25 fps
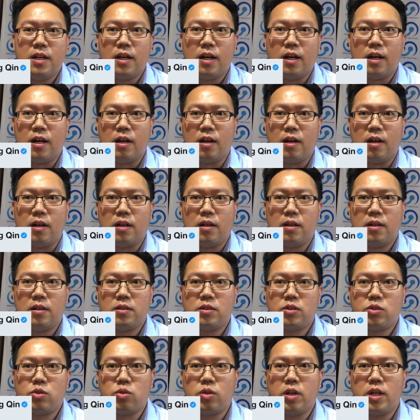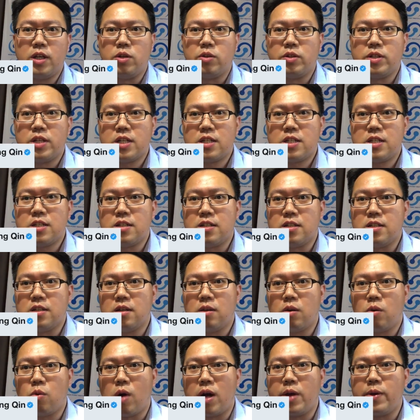呃。除了有些事
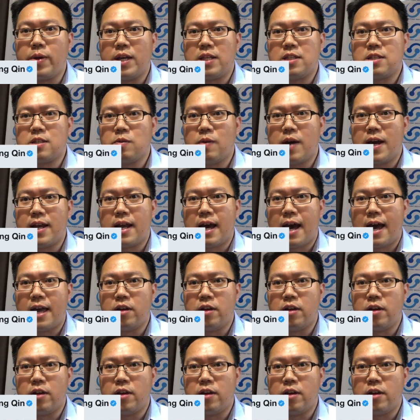实还原之外呢，